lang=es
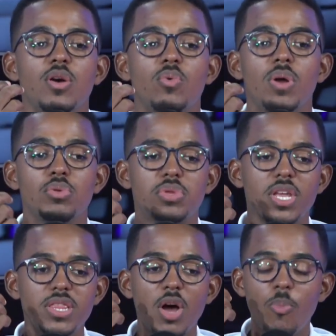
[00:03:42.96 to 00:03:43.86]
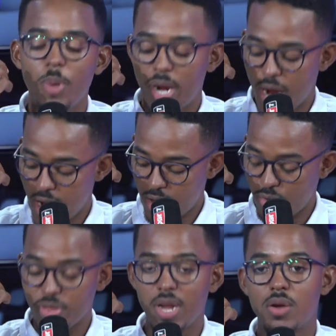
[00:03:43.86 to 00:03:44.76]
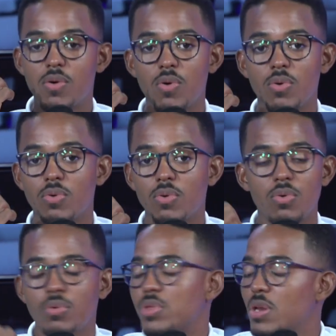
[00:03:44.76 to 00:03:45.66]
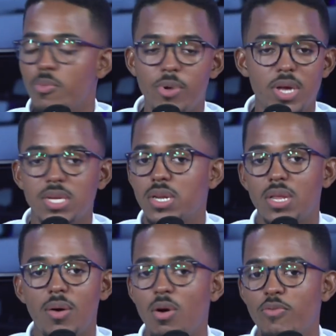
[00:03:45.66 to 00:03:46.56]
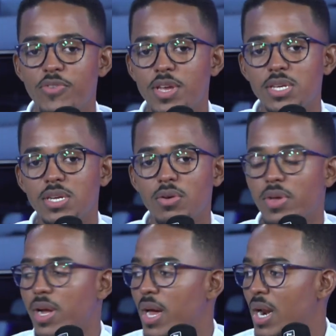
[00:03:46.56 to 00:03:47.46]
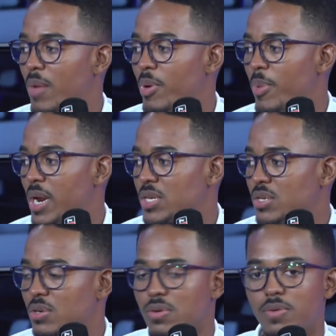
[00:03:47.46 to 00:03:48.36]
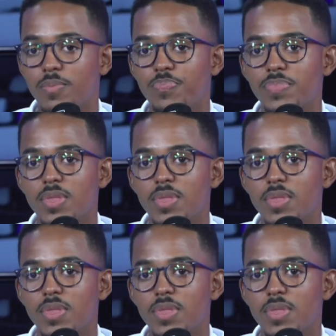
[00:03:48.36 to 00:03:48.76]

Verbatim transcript: Cuando usted está operado y del codo, usted no puede hacer trabajo físico de cara a la preparación